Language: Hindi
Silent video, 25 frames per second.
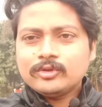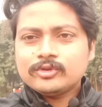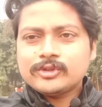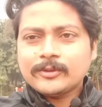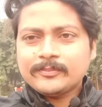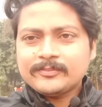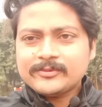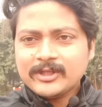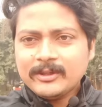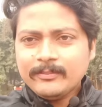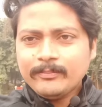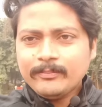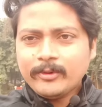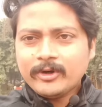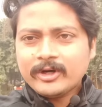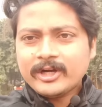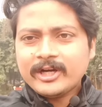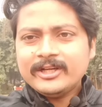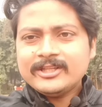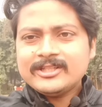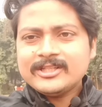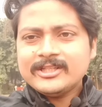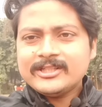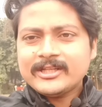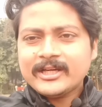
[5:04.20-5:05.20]
तो सबसे
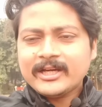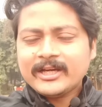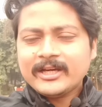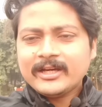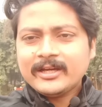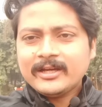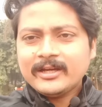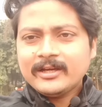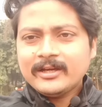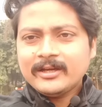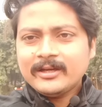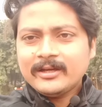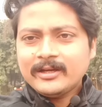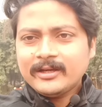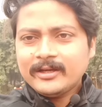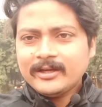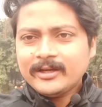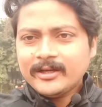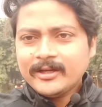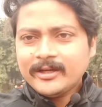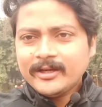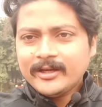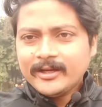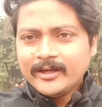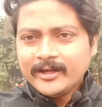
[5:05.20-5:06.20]
इंपॉर्टेंट चीज़ है
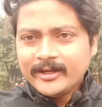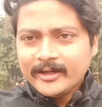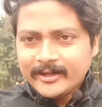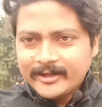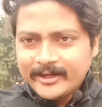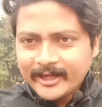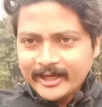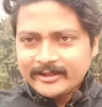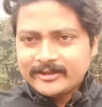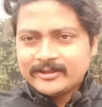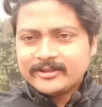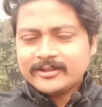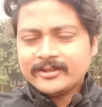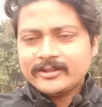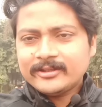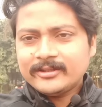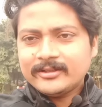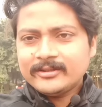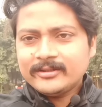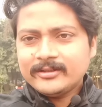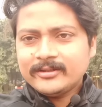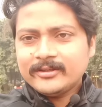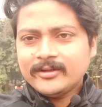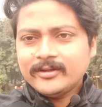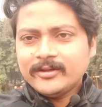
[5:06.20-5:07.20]
डेथ
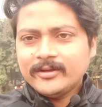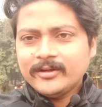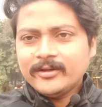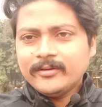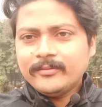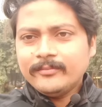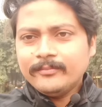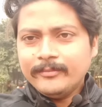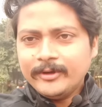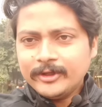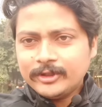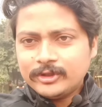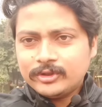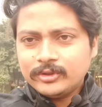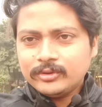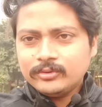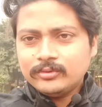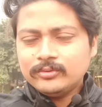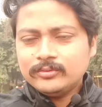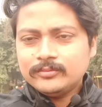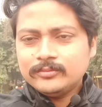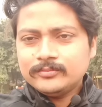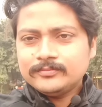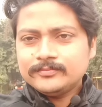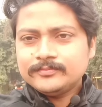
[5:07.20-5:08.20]

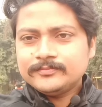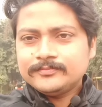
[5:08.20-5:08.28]
मृत्यु